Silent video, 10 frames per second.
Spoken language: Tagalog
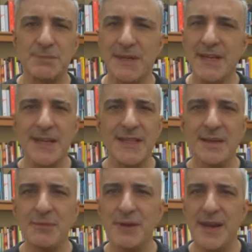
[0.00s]
pag
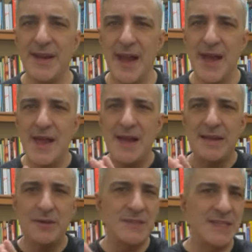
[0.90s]
nakita mo na, na
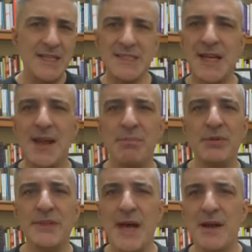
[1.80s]
kung saan saan
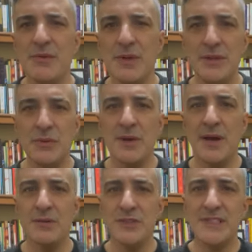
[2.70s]
napunta ang
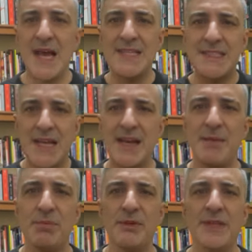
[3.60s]
kwentuhan, kung saan saan
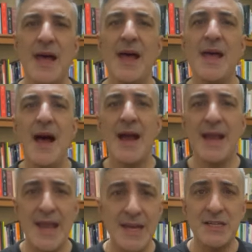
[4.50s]
napunta ang
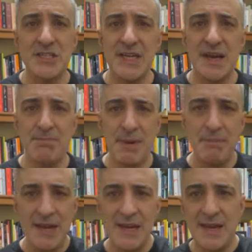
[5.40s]
energy ng
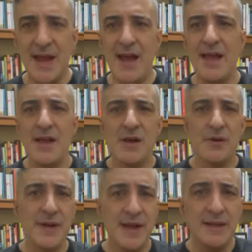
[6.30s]
pamilya
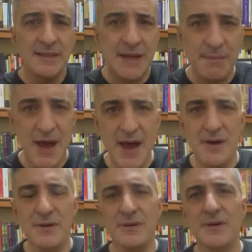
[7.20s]
o ng
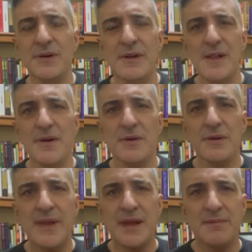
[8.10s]
trabaho, o
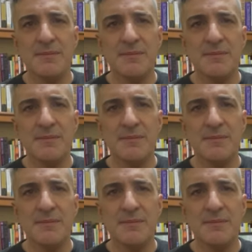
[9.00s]
ng,